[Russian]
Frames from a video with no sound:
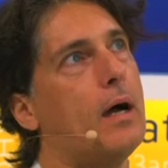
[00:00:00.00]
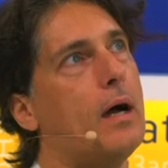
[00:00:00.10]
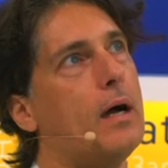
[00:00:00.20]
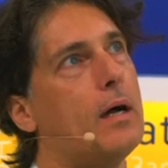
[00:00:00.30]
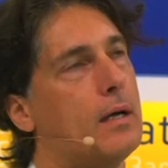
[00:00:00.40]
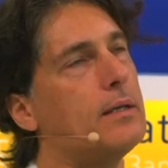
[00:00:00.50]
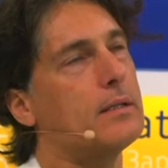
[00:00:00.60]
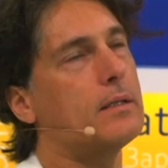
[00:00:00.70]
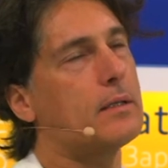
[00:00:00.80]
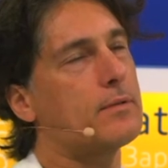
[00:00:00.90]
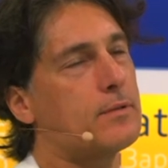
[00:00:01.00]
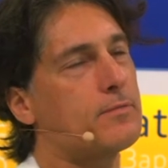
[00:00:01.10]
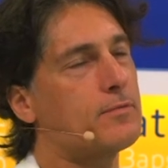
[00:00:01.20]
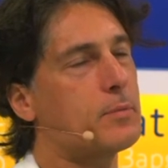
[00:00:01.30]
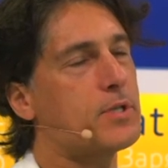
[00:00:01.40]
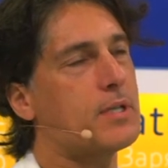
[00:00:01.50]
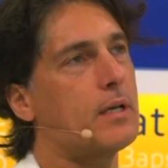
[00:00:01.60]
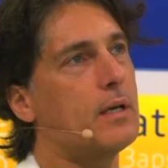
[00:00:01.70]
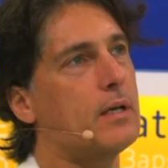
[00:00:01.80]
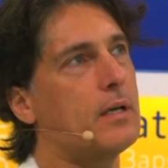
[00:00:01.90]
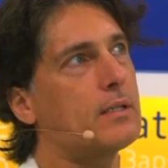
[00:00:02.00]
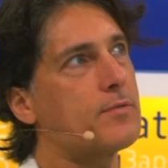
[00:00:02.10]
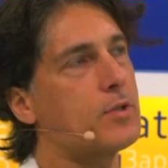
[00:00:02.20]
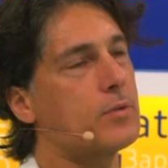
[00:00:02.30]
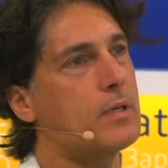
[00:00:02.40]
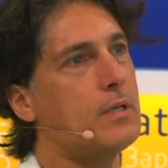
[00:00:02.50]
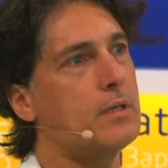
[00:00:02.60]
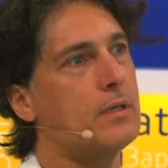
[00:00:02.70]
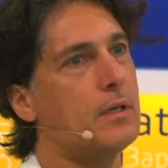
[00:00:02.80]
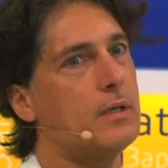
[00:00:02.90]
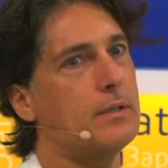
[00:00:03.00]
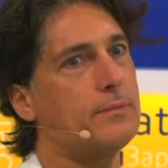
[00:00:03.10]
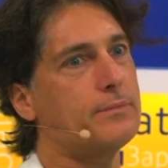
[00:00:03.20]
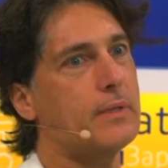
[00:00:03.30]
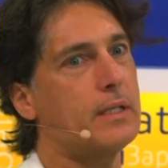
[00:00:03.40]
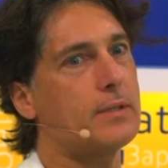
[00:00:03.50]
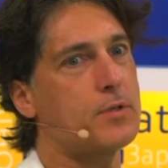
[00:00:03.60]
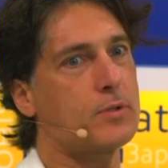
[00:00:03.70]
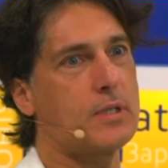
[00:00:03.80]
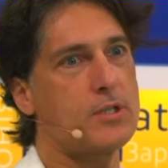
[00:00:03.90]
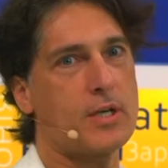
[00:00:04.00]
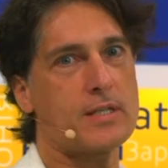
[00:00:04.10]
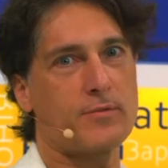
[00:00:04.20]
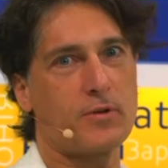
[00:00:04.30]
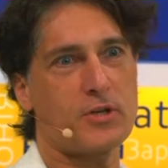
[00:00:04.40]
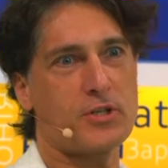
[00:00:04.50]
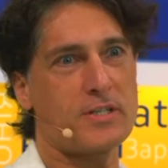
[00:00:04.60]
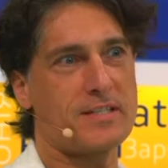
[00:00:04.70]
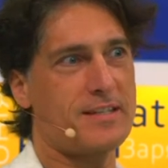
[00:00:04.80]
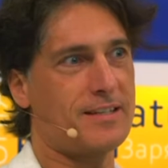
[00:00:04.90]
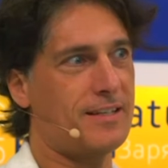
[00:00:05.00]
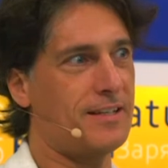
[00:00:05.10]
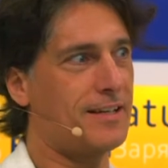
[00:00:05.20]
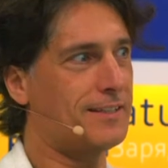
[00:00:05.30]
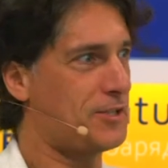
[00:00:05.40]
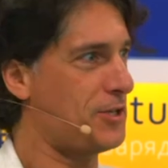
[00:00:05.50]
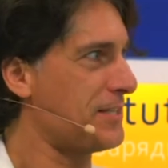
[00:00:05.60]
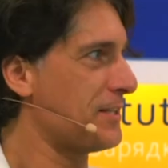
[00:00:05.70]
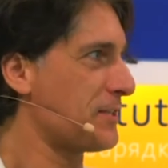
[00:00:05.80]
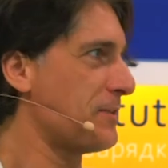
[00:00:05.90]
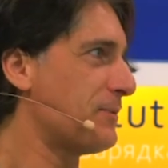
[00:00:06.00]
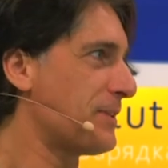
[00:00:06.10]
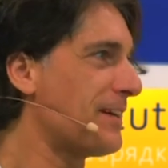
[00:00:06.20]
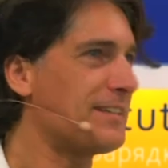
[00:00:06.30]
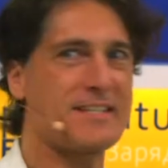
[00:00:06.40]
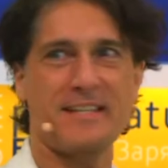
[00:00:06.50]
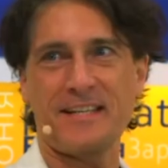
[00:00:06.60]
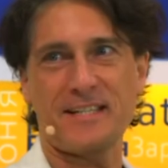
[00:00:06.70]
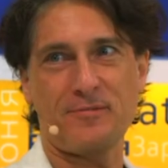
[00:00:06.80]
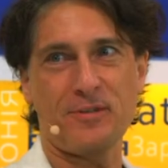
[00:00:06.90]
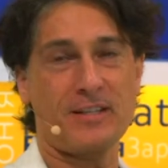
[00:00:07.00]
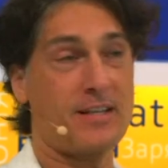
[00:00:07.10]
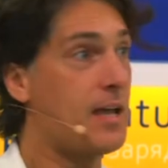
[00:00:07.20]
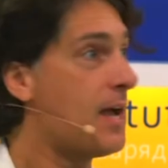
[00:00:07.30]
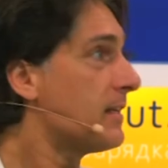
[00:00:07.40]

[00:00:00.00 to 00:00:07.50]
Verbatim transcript: а, э, я, э, вибачте, э, это все-таки а, это все-таки часть твоей жизни, и эта часть должна быть радостная и светлая.